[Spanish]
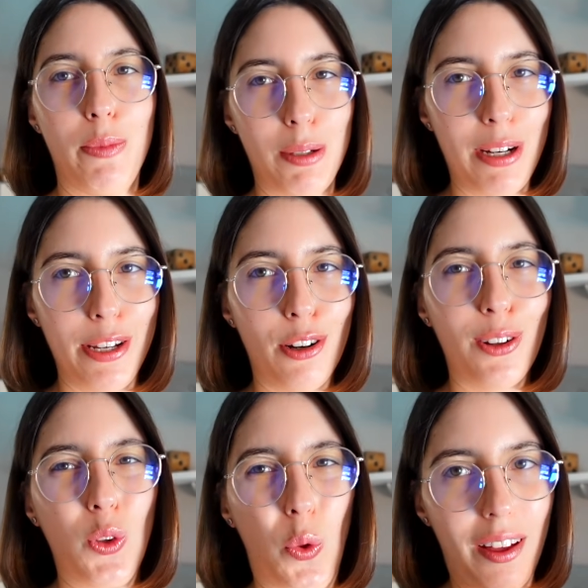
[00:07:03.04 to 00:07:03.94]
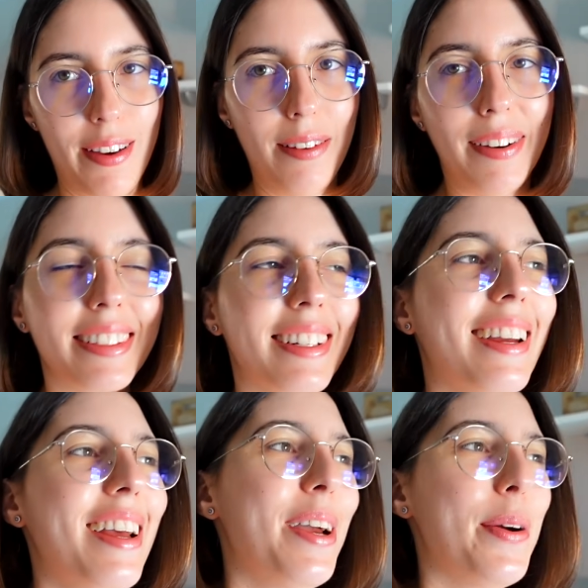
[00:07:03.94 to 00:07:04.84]
más mayor, todavía más,
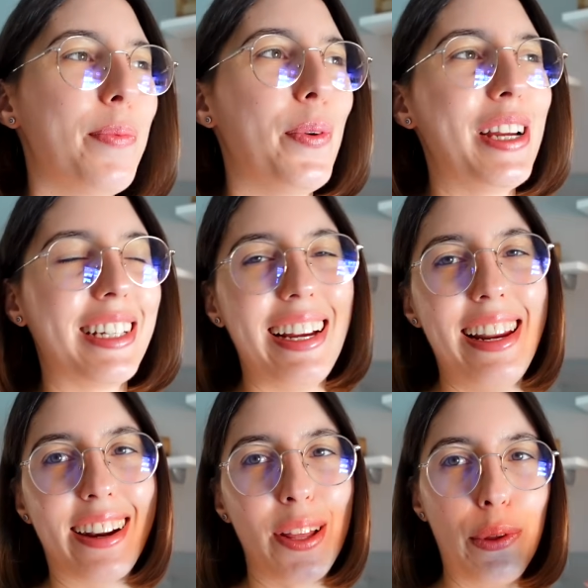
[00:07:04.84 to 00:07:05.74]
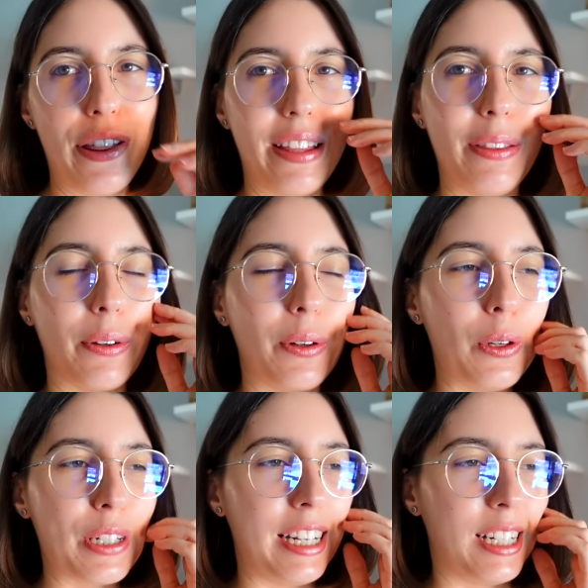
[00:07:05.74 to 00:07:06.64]
pues iré reduciendo
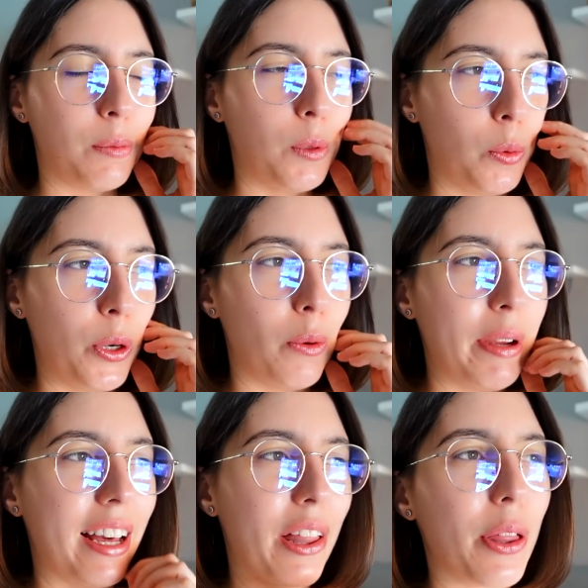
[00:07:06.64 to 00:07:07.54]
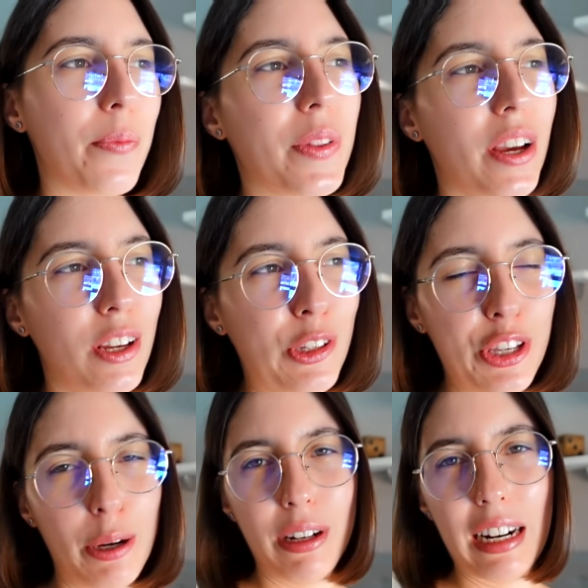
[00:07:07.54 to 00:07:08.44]
cosas. Pues bueno, mirad, yo
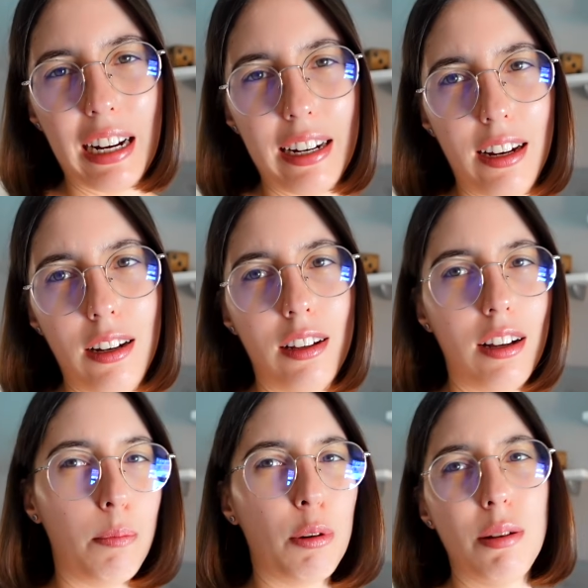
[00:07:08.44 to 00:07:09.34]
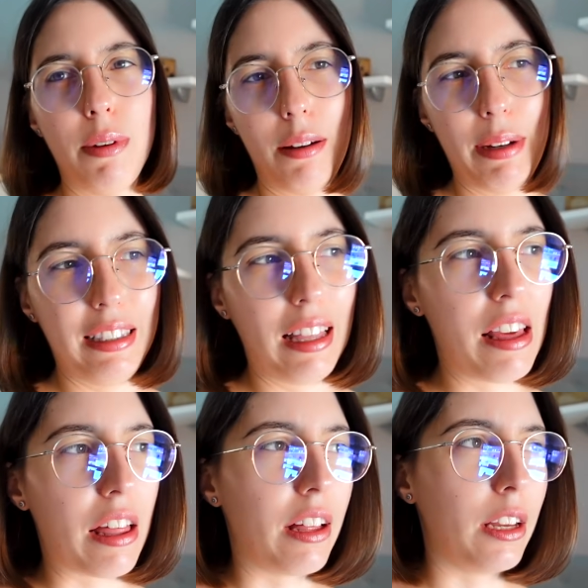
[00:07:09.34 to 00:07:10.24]
llevo en el canal aproximadamente
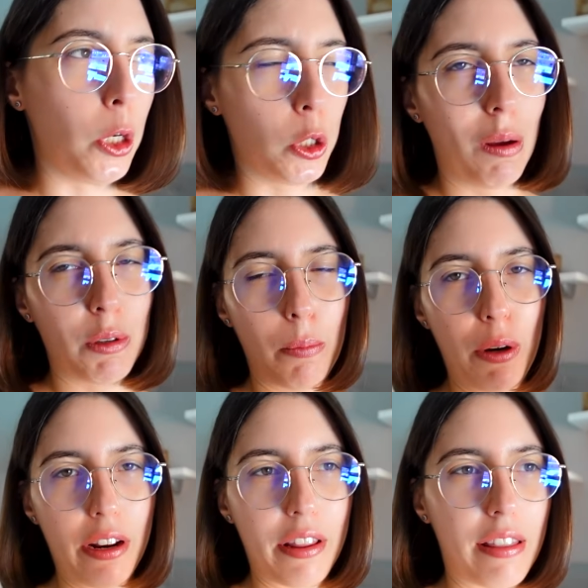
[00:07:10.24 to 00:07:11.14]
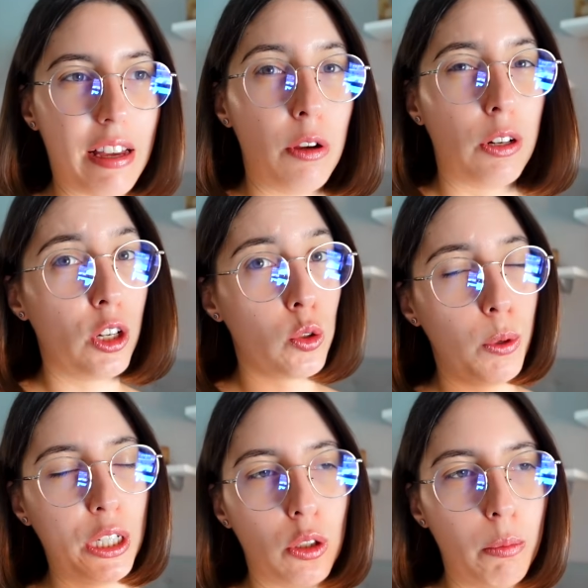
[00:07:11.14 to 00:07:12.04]
10 años, vamos a poner 10 años, creo que es un
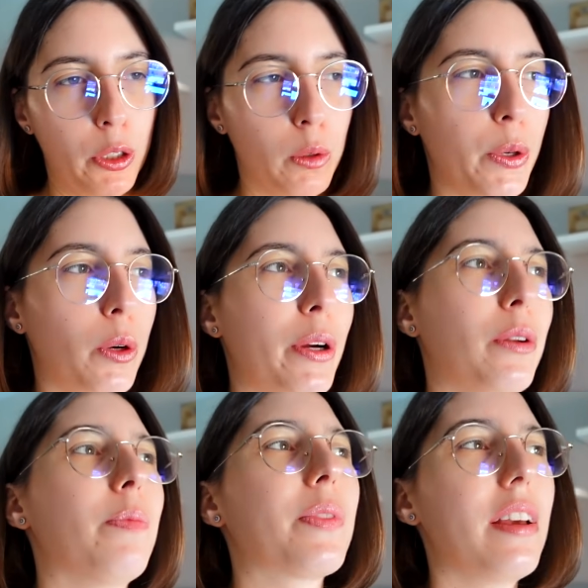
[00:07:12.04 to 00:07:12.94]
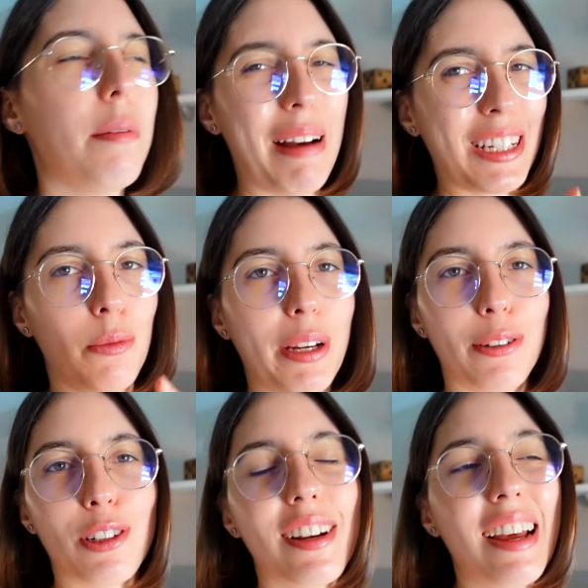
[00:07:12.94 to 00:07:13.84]
poquito menos, pero bueno, más o
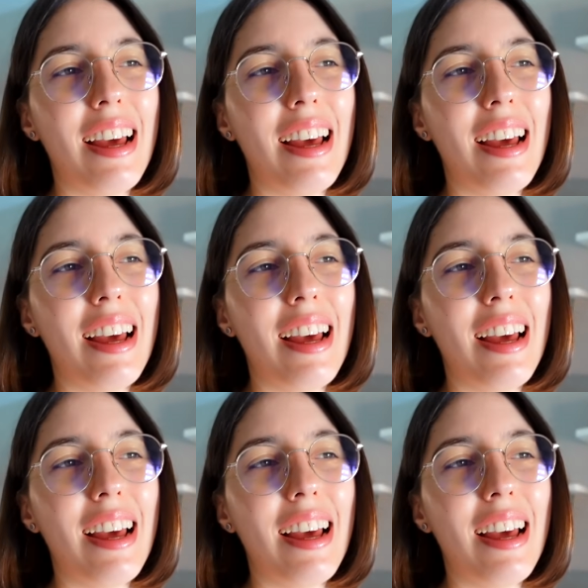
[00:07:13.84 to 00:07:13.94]
menos.